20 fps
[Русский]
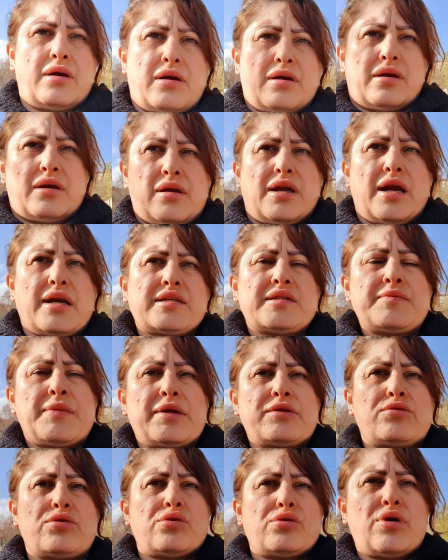Я
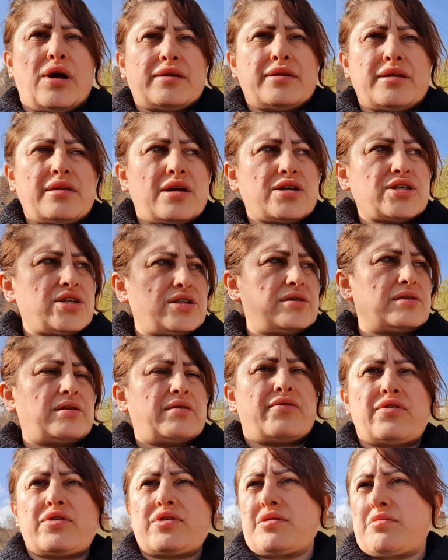смотрю, они даже, ну,
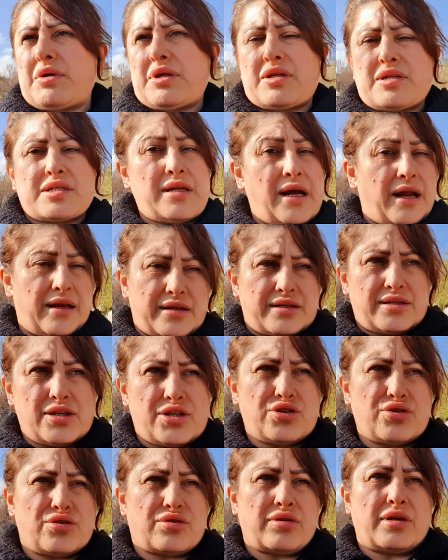видимо, не знали, где
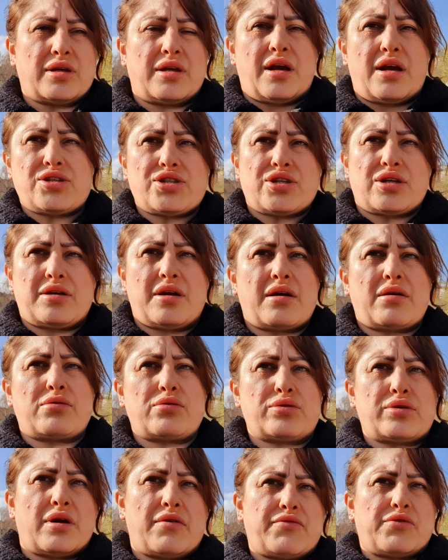черный ящик. Я говорю,
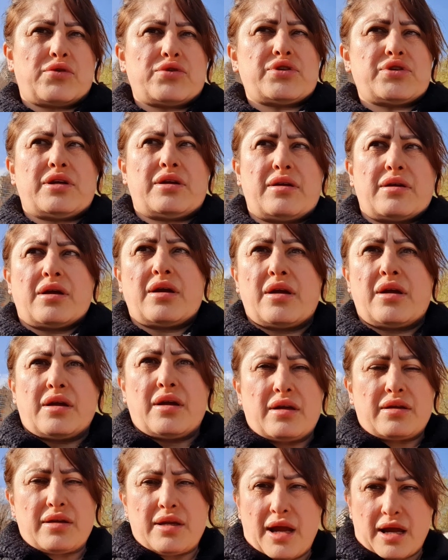там вроде
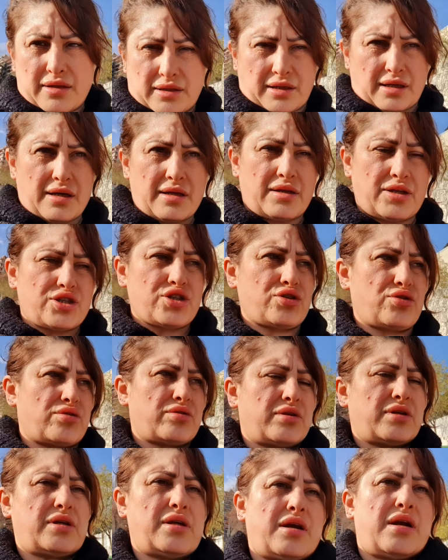не открыто
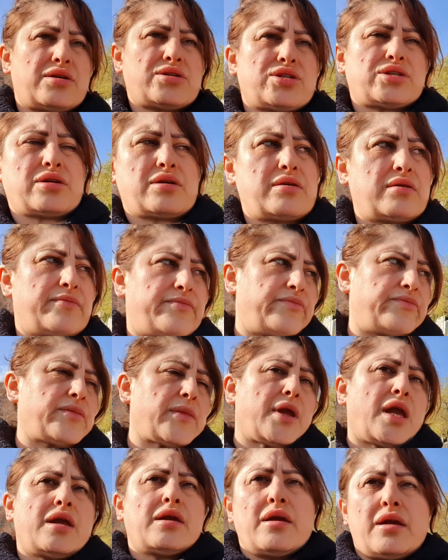черный ящик.
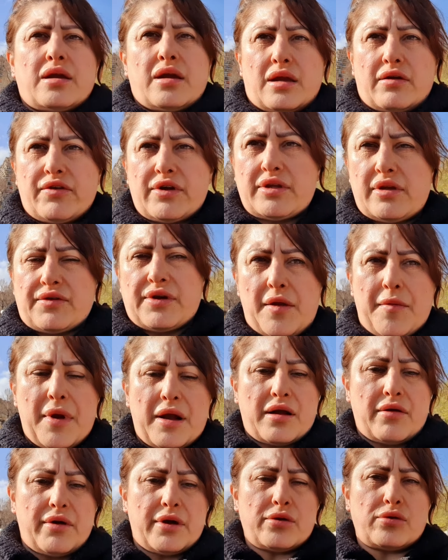И в это время
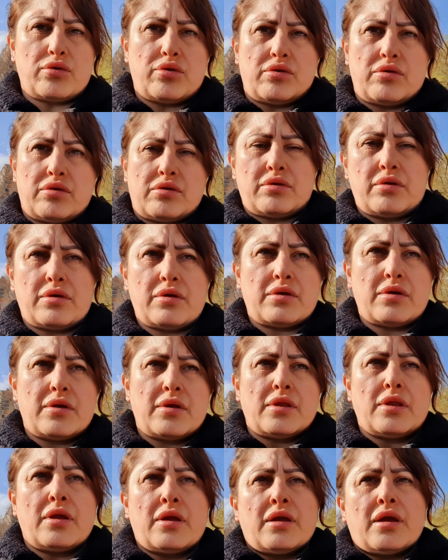говорю,
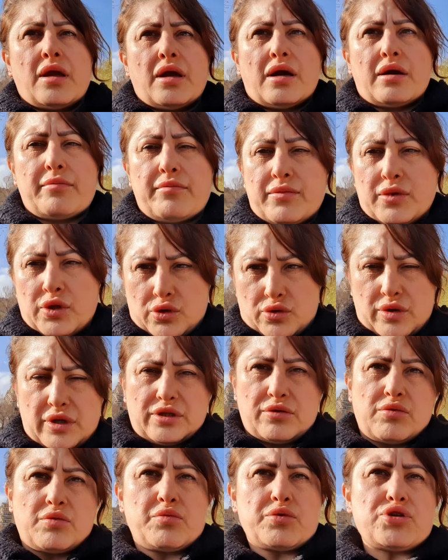ну,
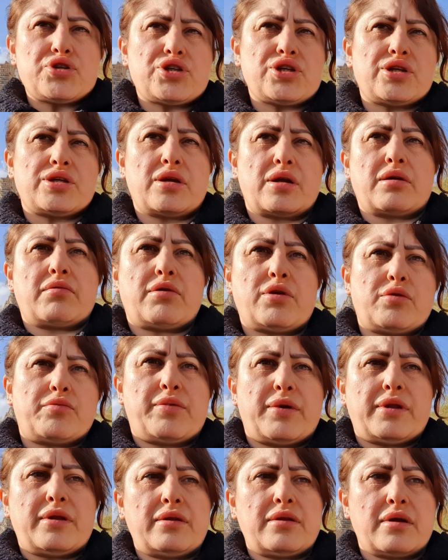этому мужчине говорю,
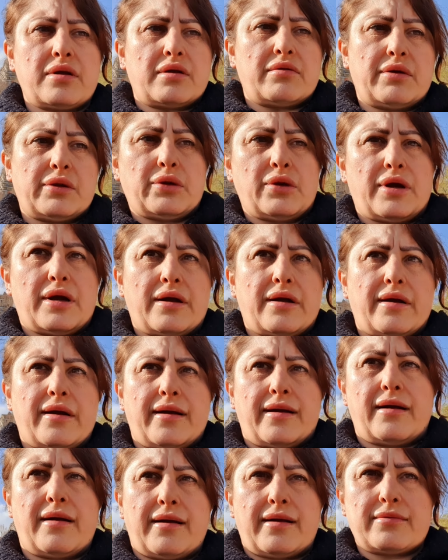блин, я ну, говорю, а,
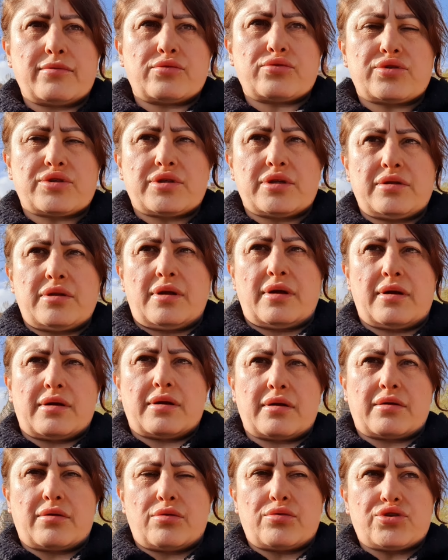а у сына
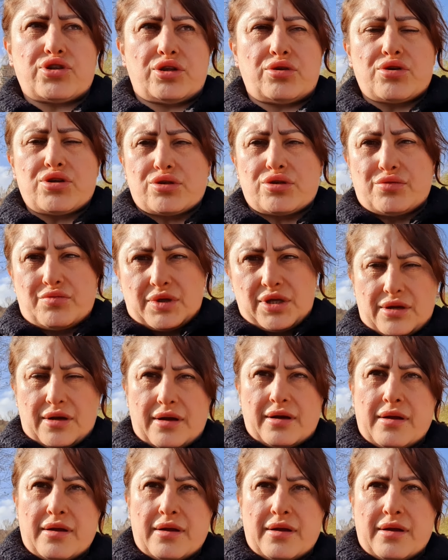ключи тоже у меня.